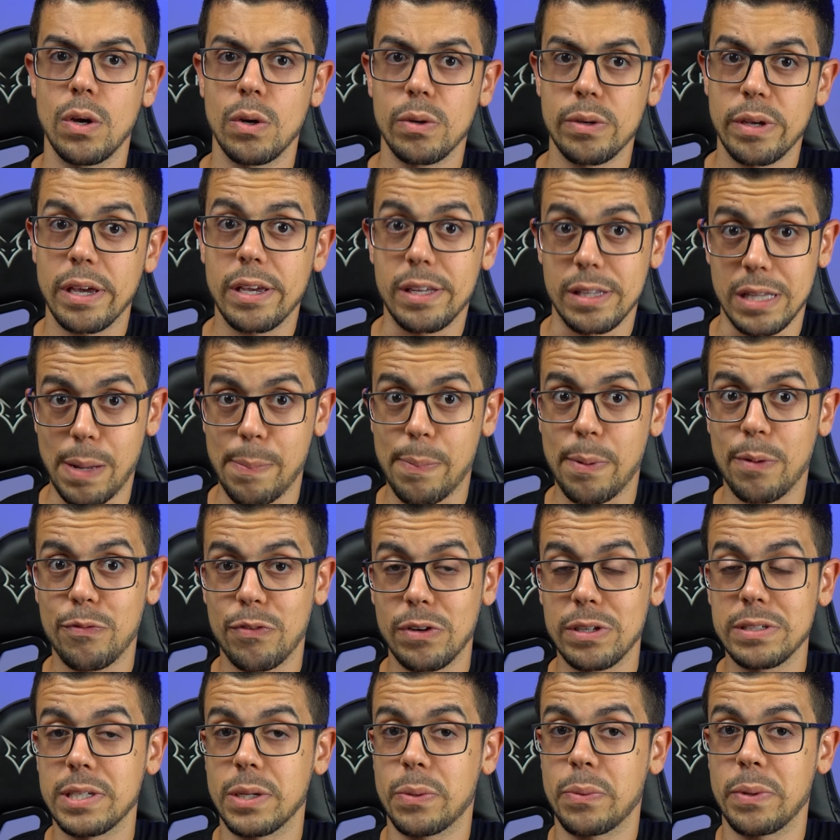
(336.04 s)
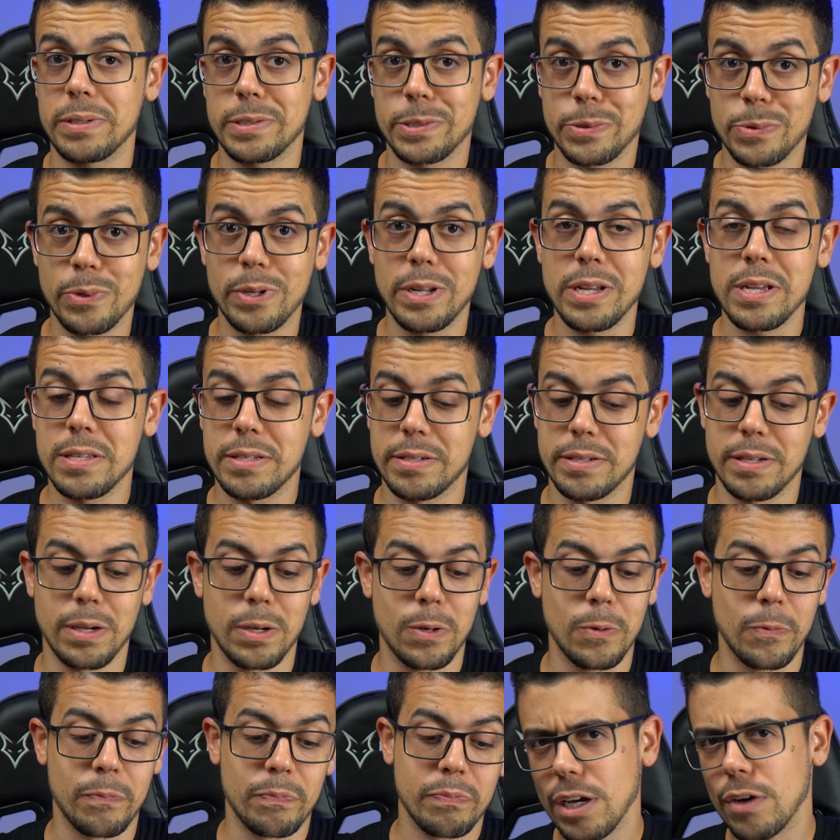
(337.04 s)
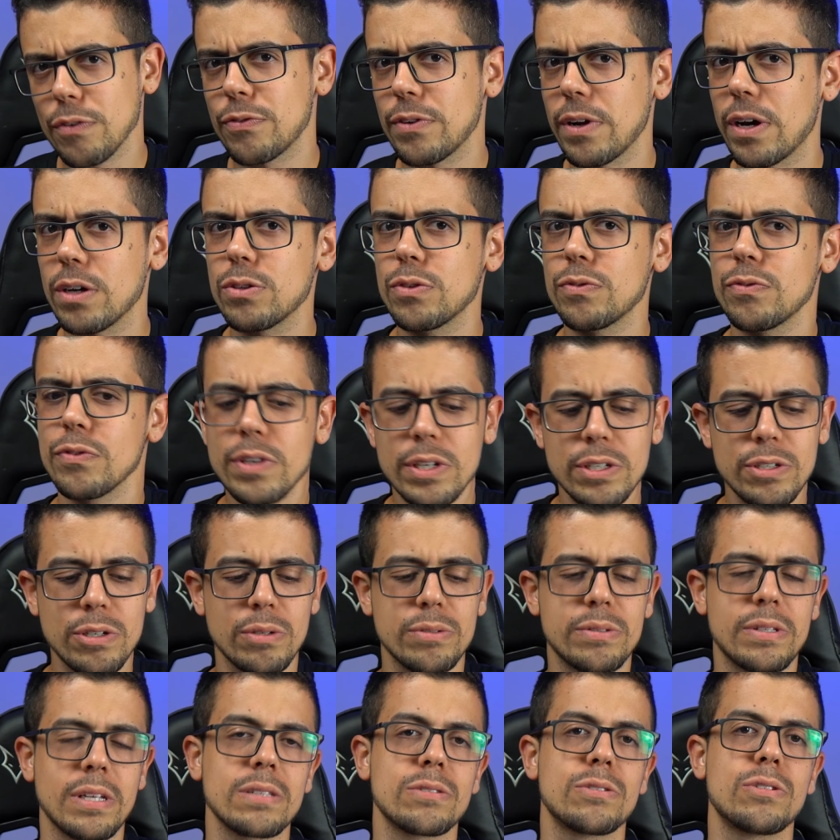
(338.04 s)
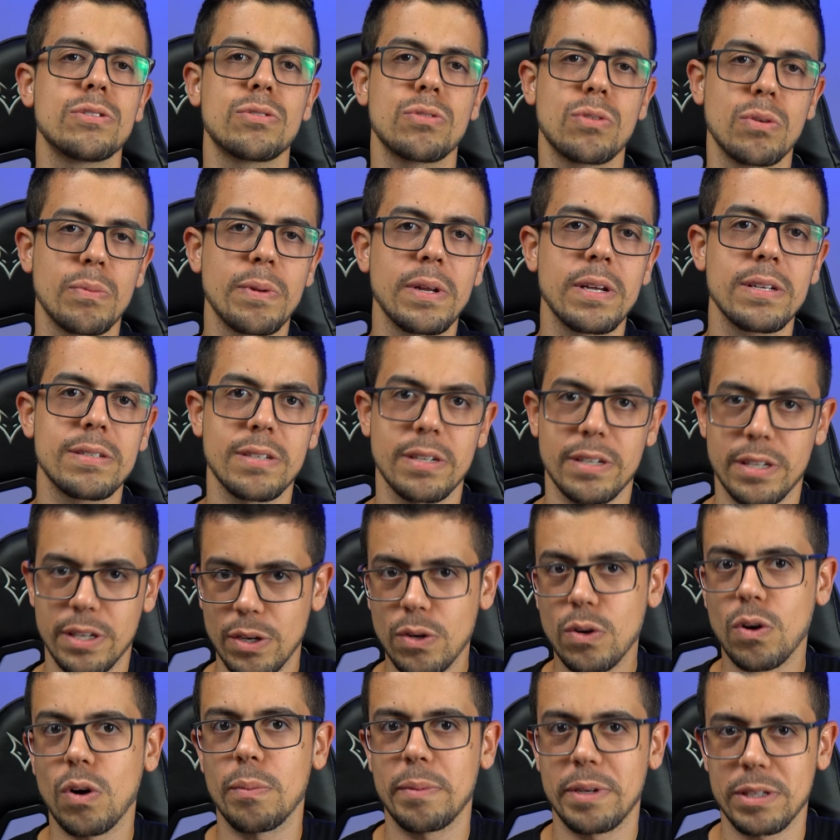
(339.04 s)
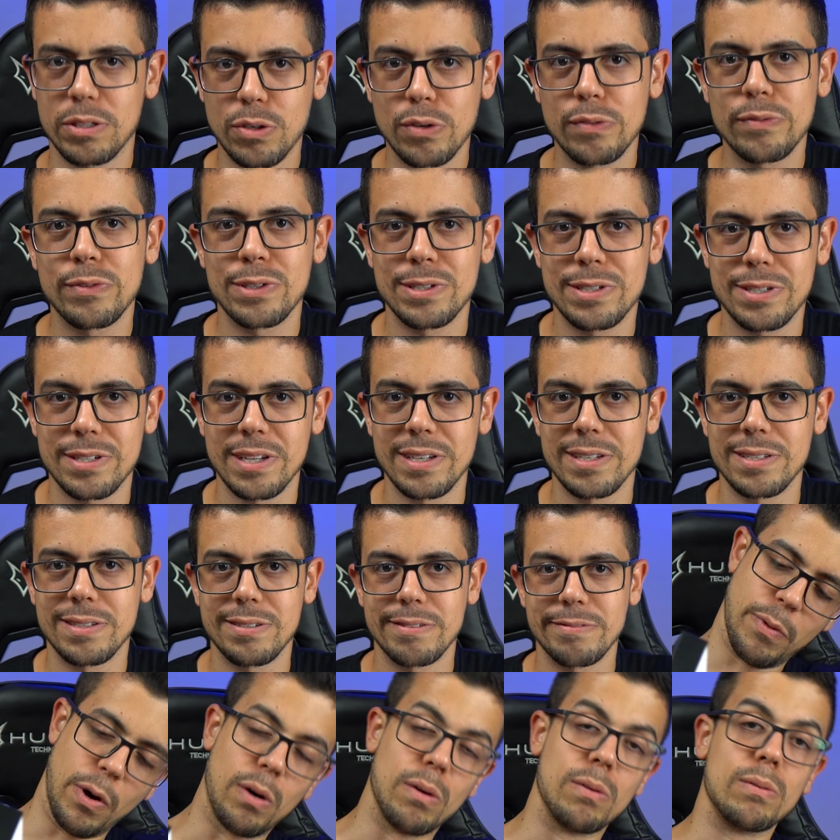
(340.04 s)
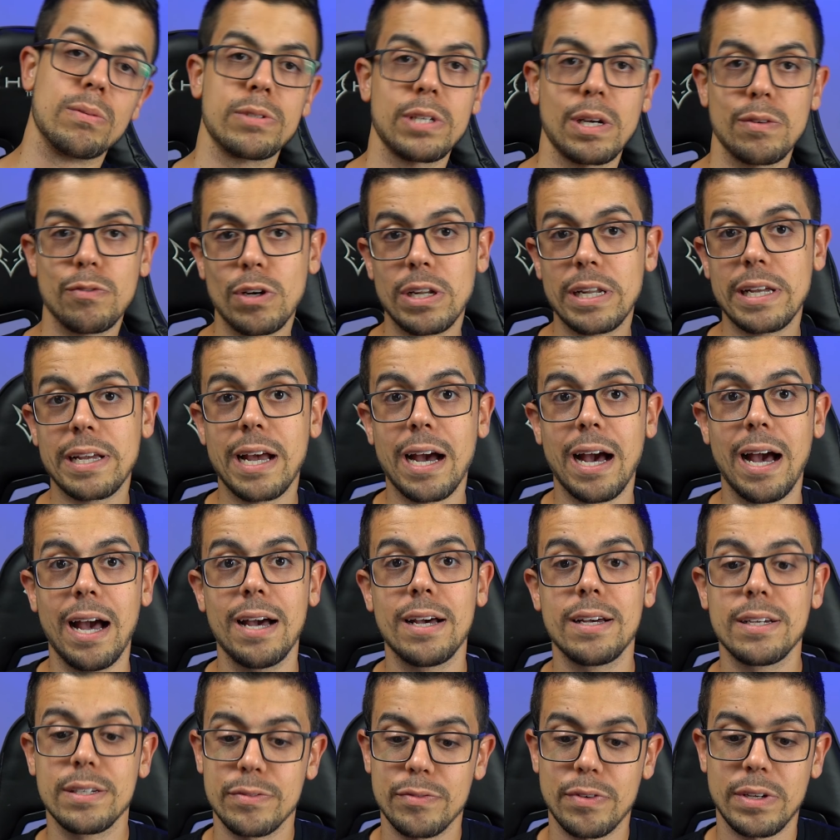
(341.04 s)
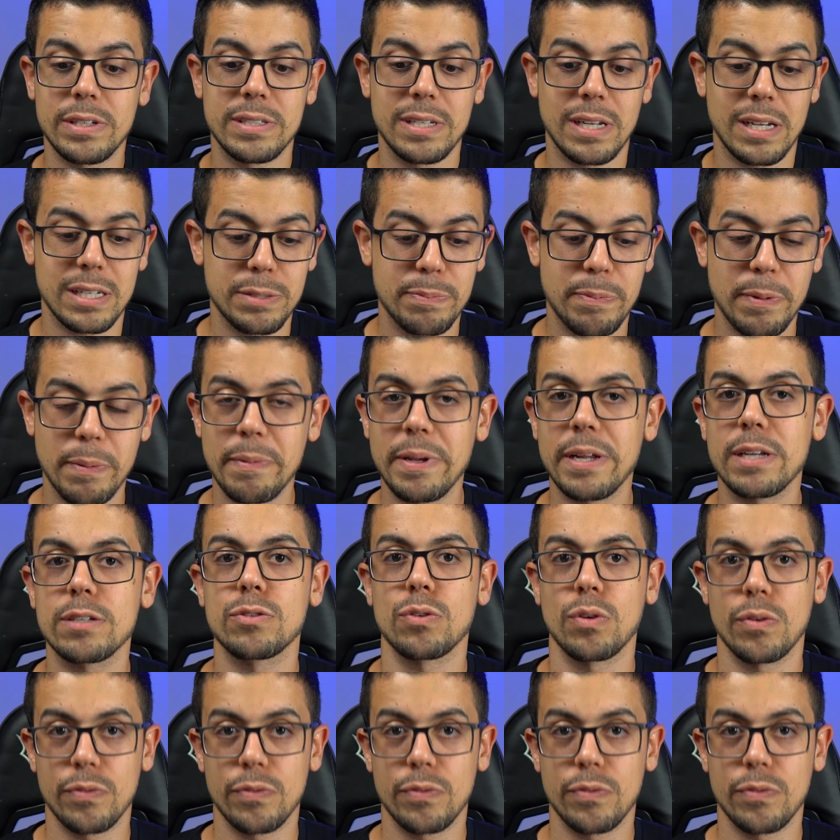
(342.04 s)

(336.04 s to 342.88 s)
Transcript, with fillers: que, que dá para fazer com essa conexão. Até o final do vídeo eu tento descobrir isso aqui e comento com vocês. Bom, já vou ligar, fazer as primeiras